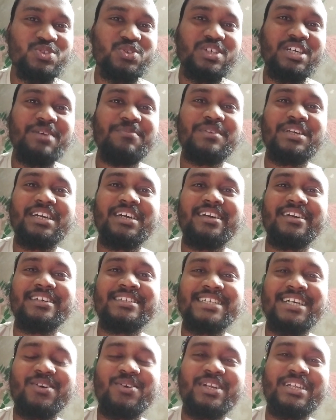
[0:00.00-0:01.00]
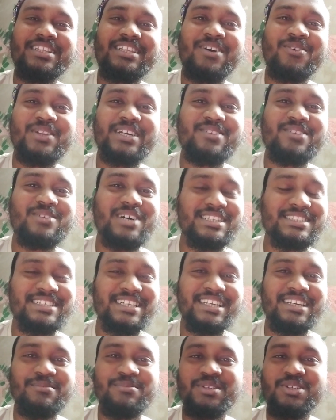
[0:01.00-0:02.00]
যদি আপনি ইচ্ছা করেন তাহলে কিন্তু
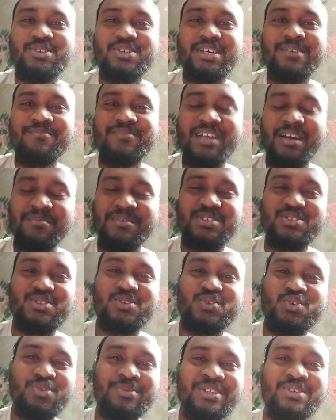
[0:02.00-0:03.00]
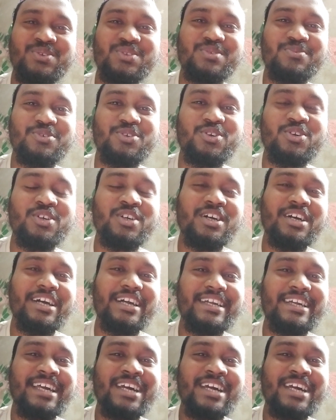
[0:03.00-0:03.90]
আজকের এই ভিডিওটা আপনার জন্য খুবই গুরুত্বপূর্ণ হ্যাঁ,